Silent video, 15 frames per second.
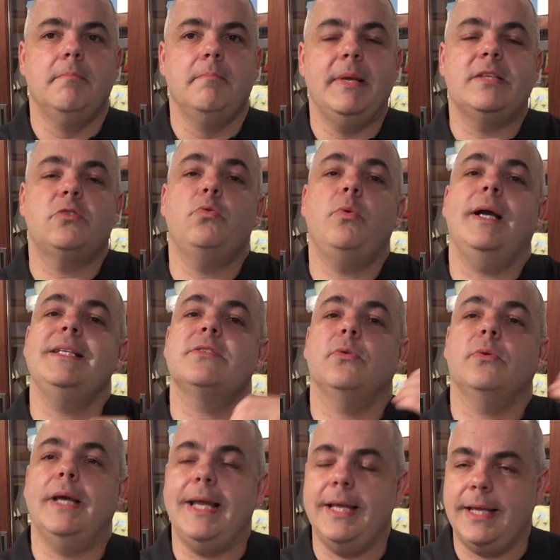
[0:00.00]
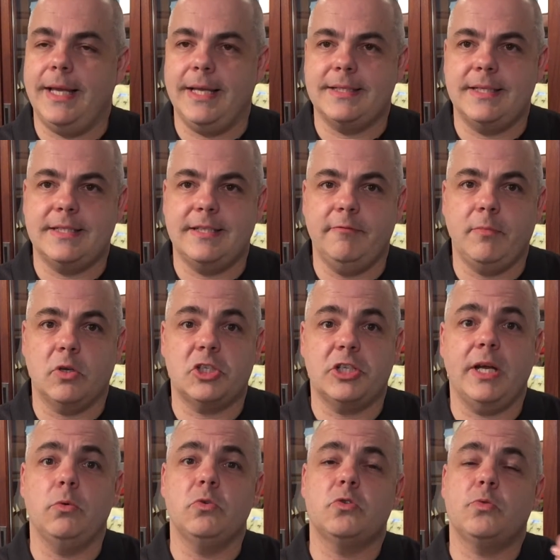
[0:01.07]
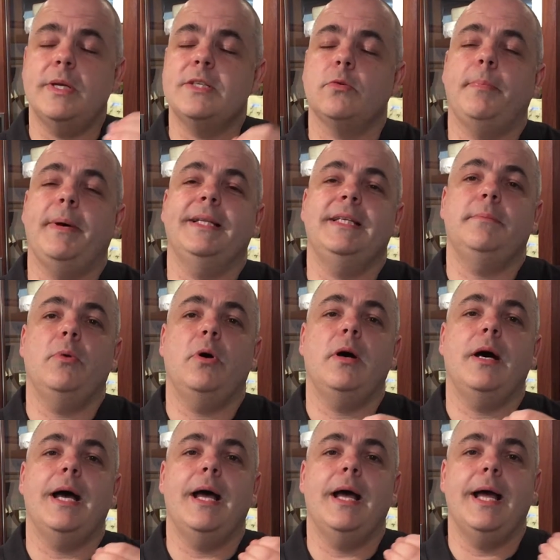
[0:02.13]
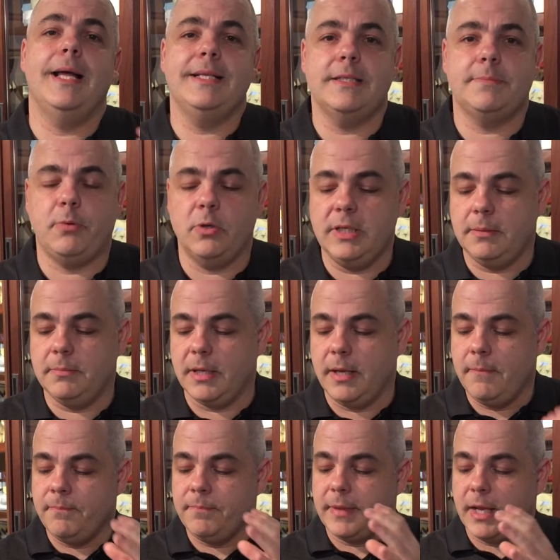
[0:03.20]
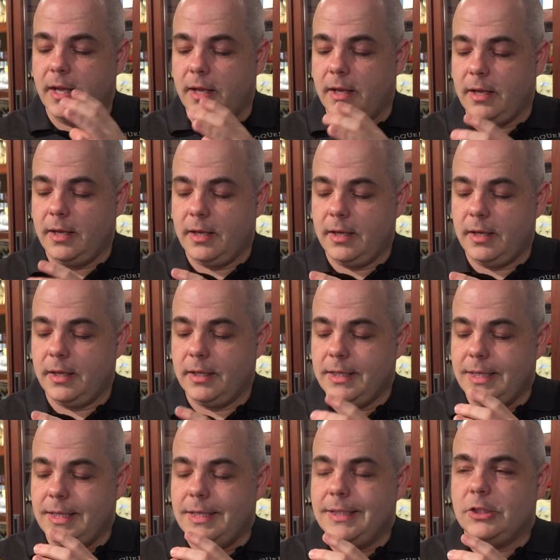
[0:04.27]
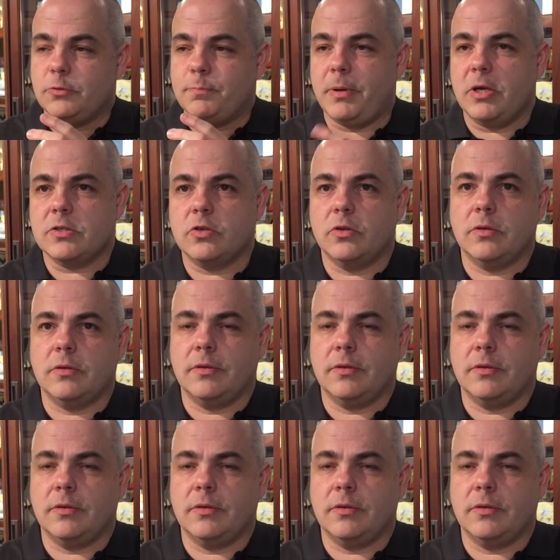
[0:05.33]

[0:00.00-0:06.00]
Mais soit ils sont excessivement chers ou soit ils sont pratiquement indisponibles je pense